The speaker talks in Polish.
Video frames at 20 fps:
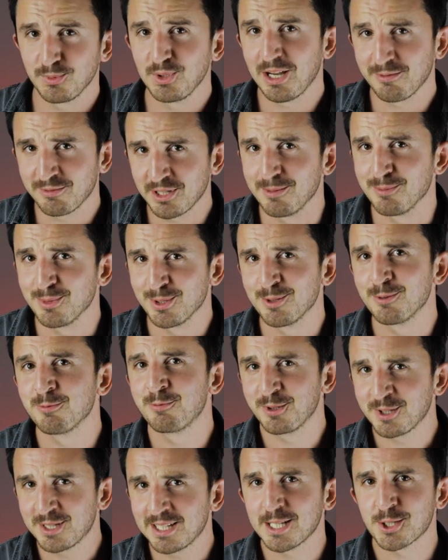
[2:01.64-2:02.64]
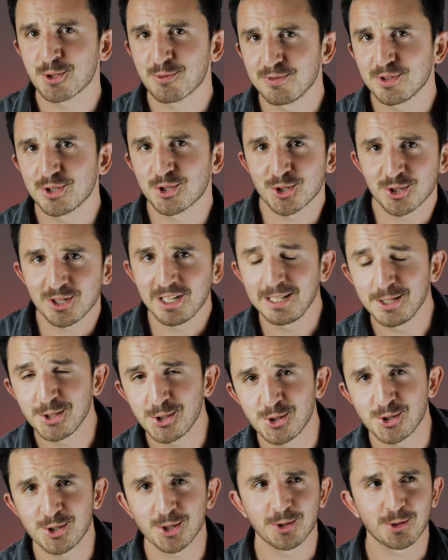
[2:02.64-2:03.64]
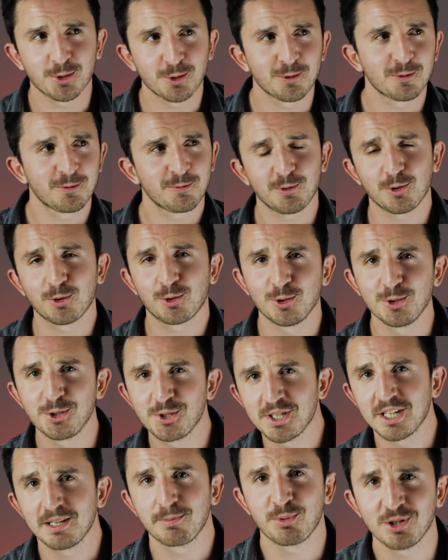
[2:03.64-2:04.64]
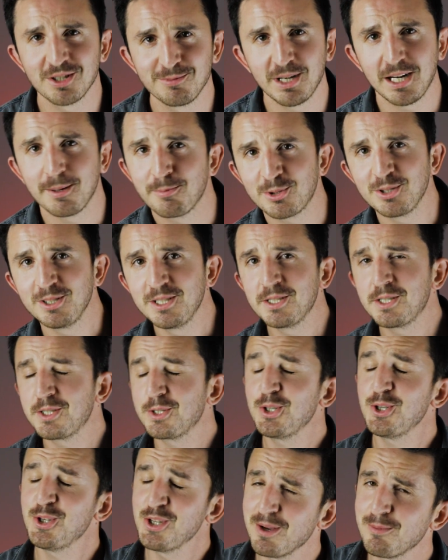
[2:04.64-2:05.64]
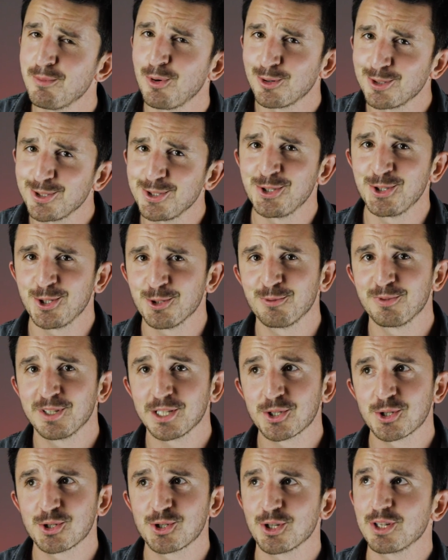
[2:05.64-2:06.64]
Ja wiem, wy też wyczytaliście to w okolicach Prima Aprilis i nie mogliście uwierzyć,